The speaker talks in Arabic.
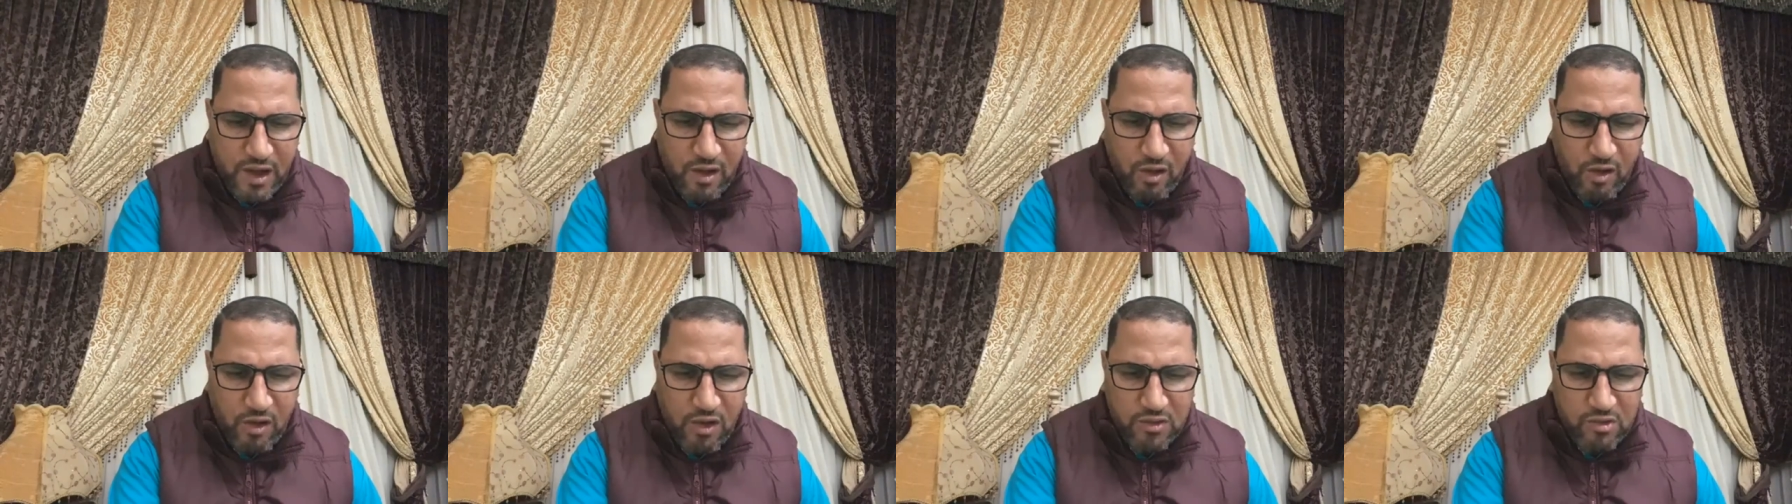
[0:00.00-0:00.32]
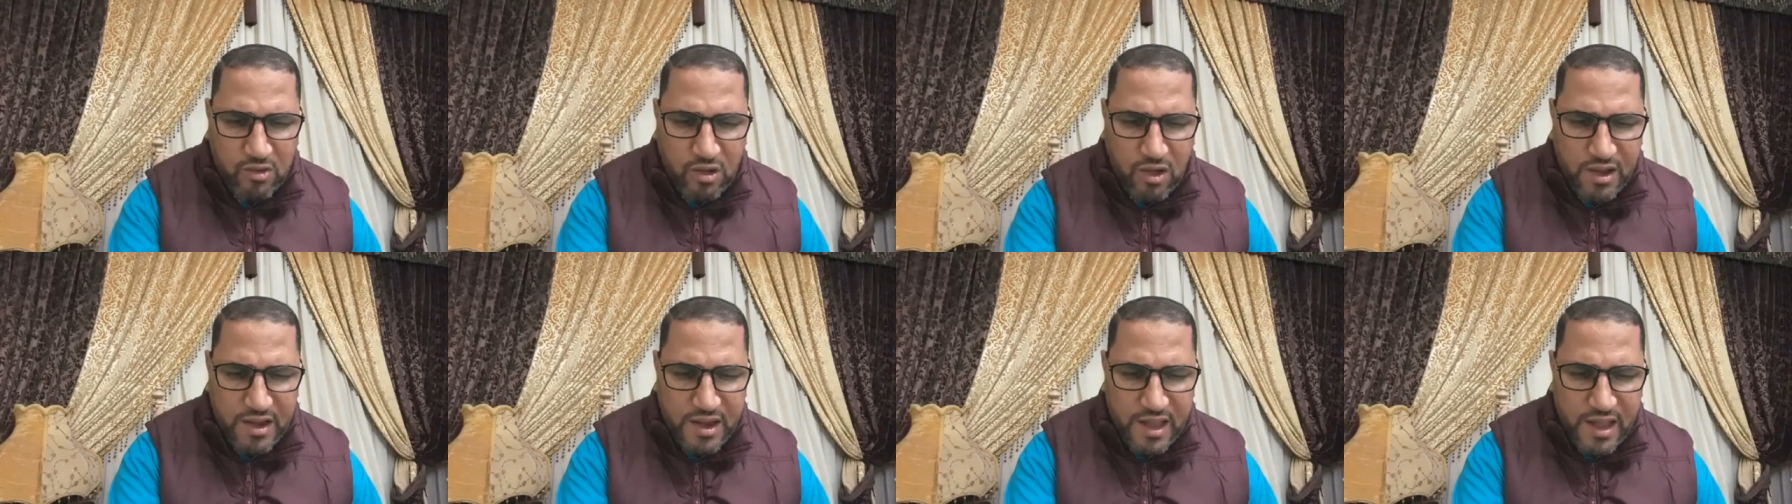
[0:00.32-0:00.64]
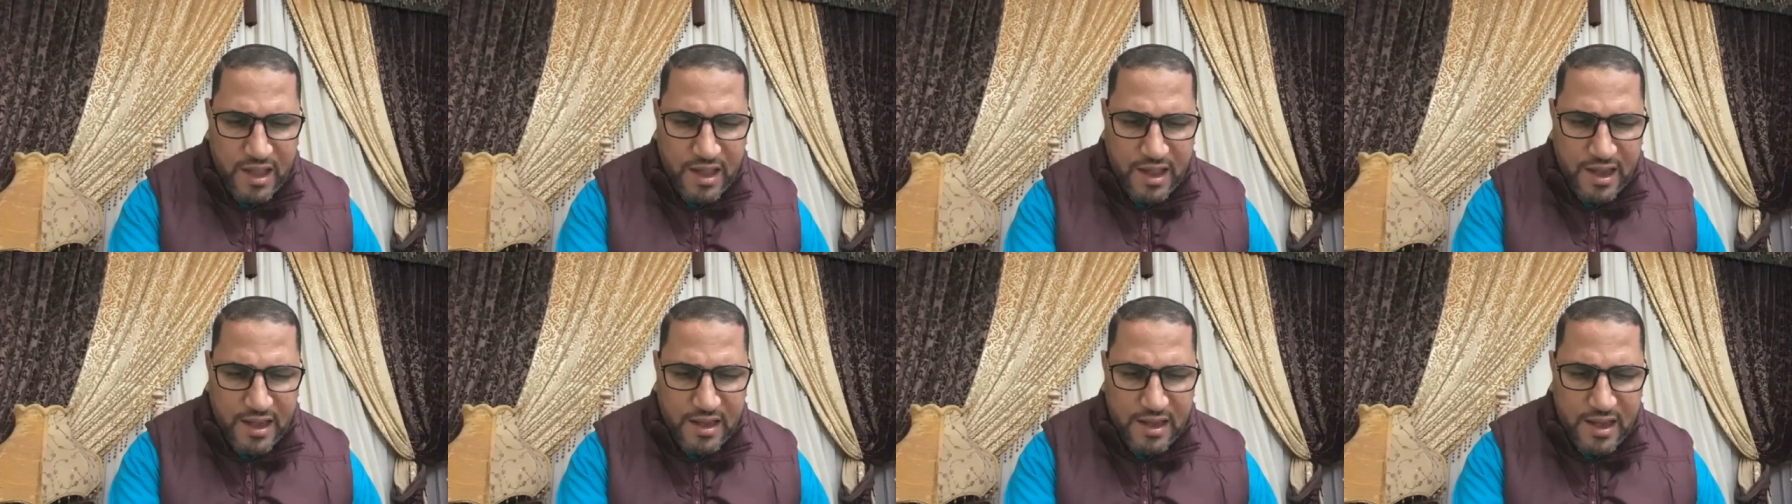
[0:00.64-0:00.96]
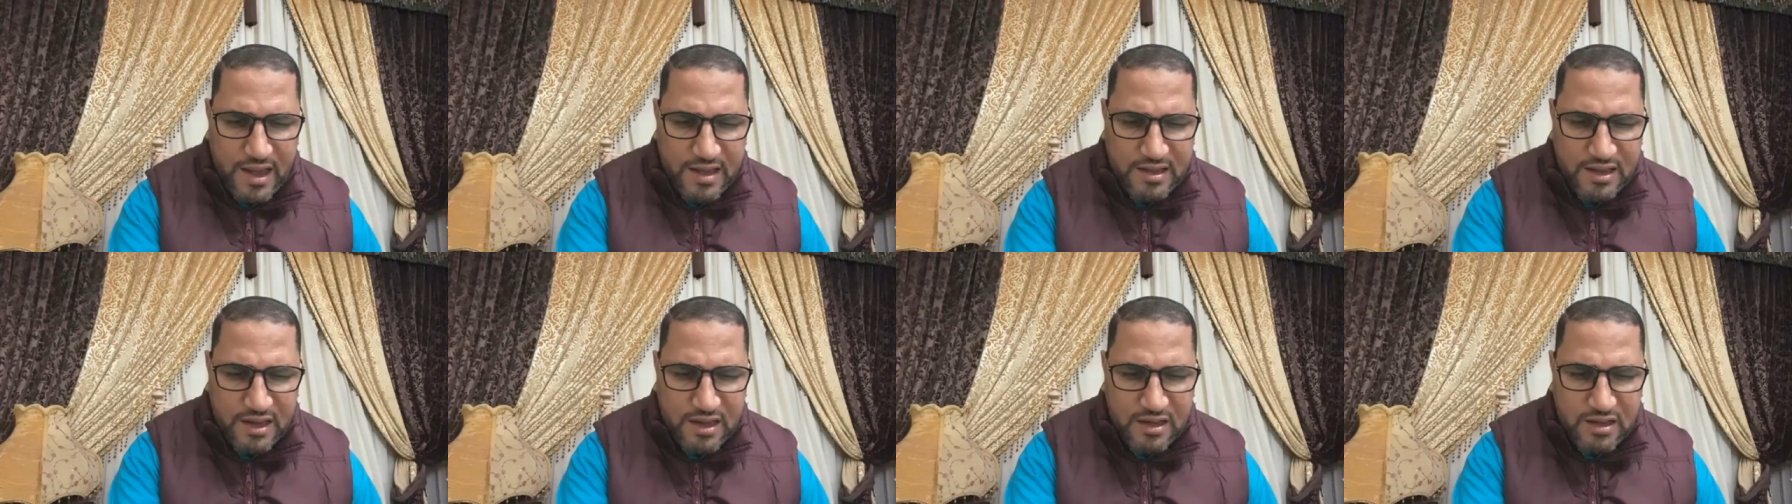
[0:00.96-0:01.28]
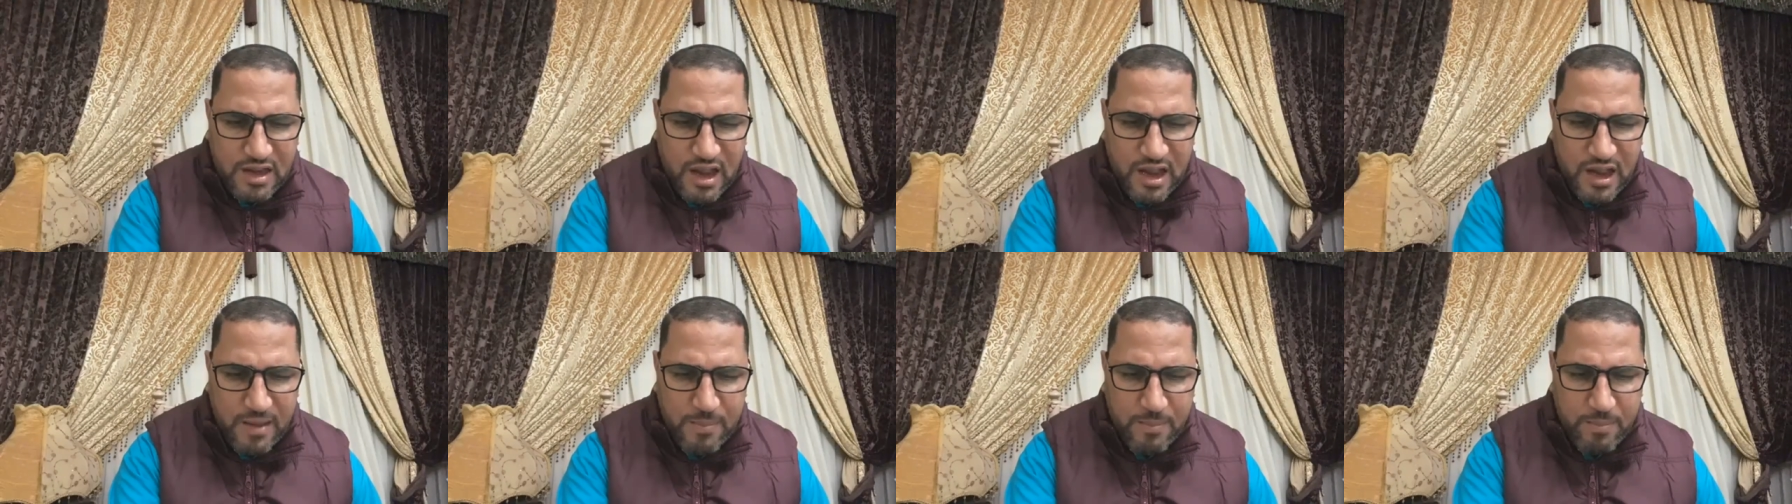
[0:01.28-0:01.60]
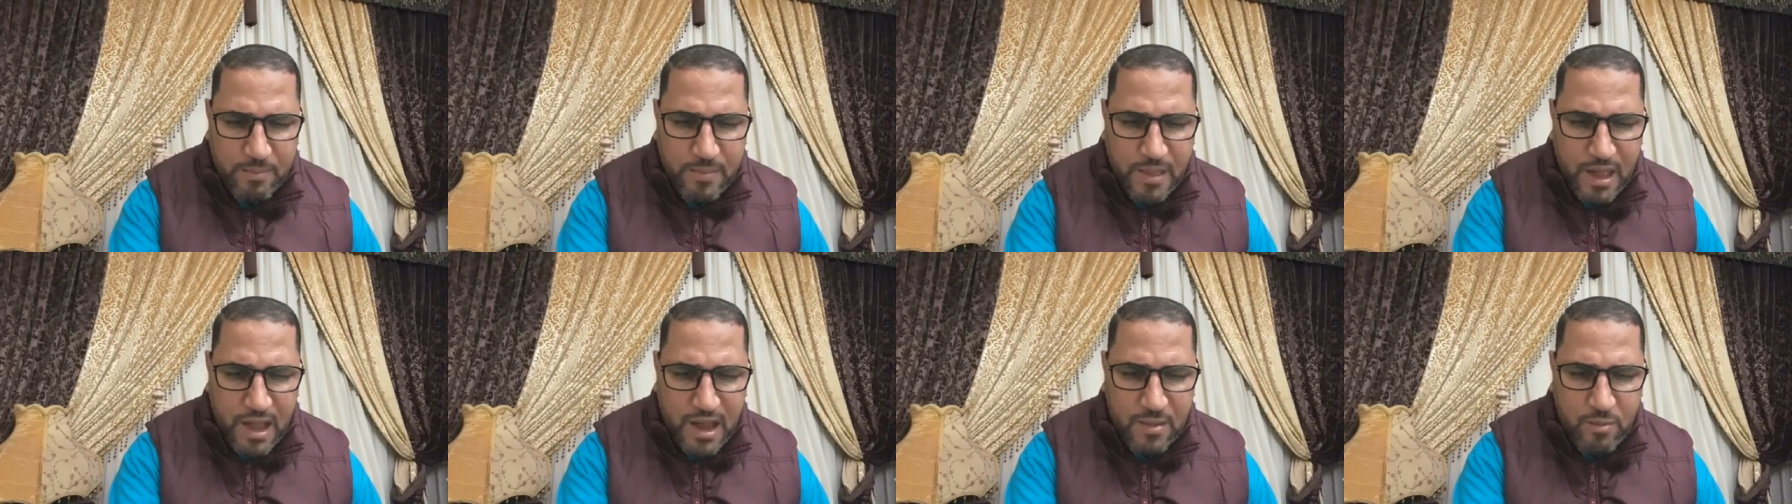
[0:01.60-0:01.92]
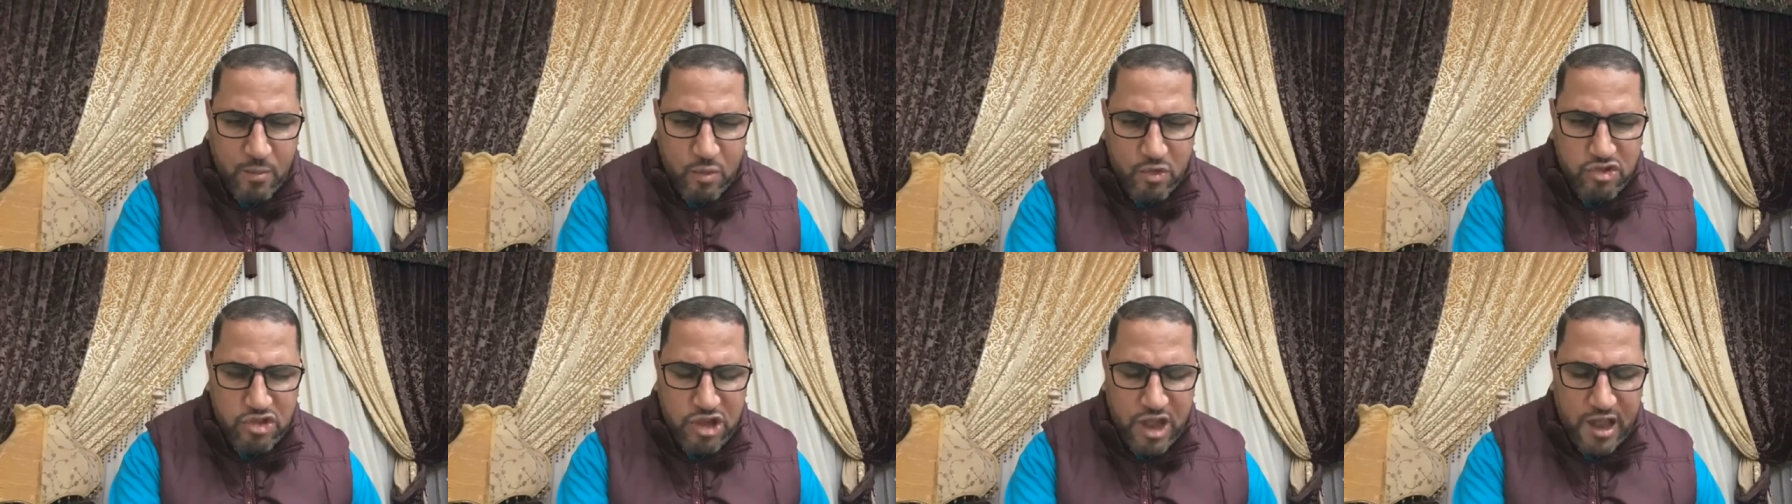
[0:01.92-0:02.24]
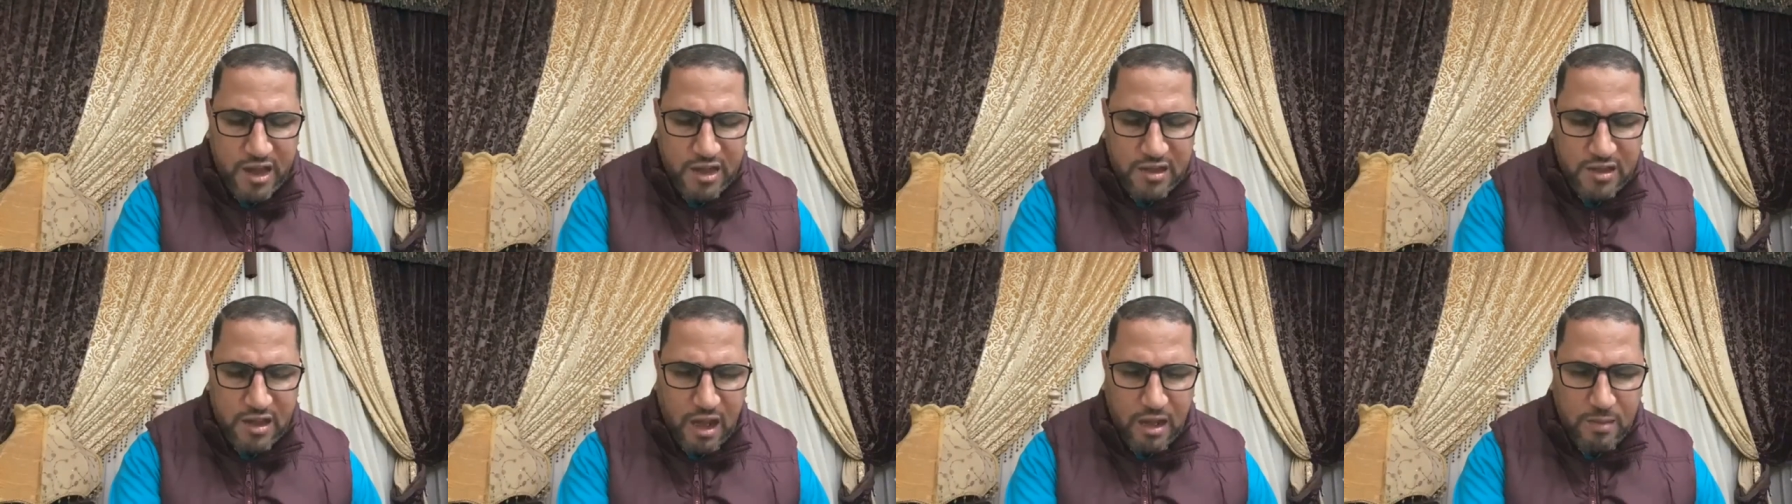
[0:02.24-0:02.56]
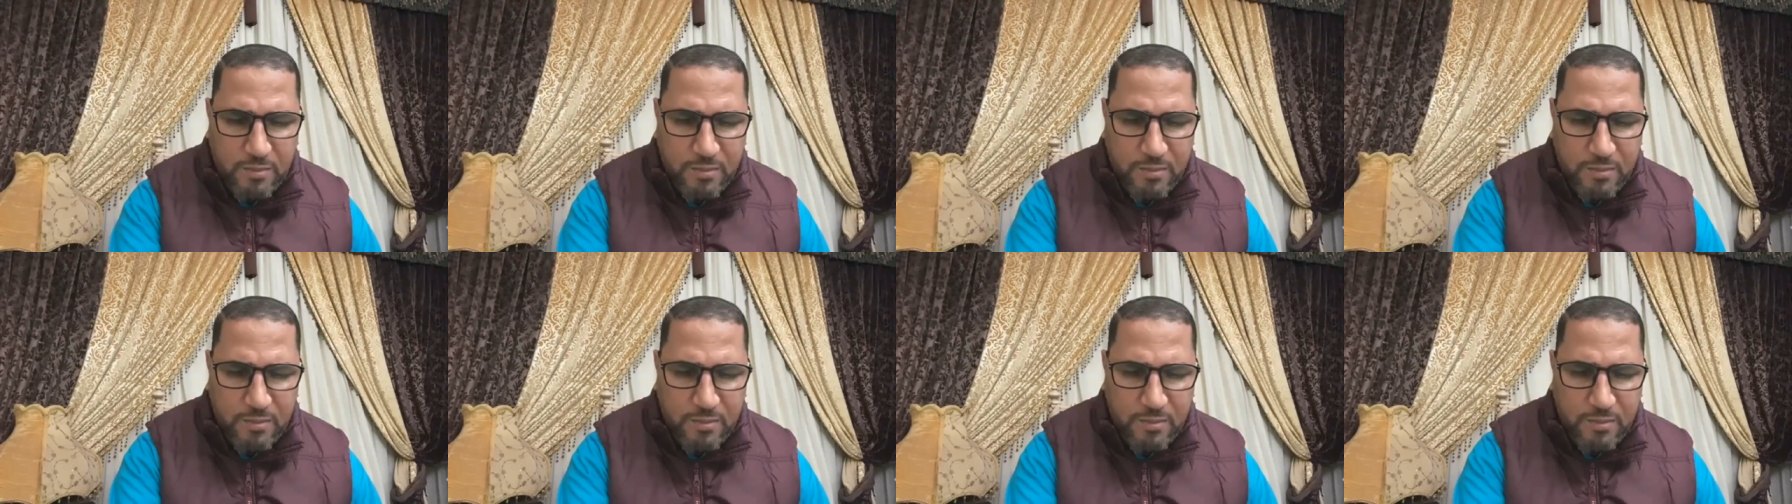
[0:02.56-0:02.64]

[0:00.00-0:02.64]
القضايا التي تهم المشاهد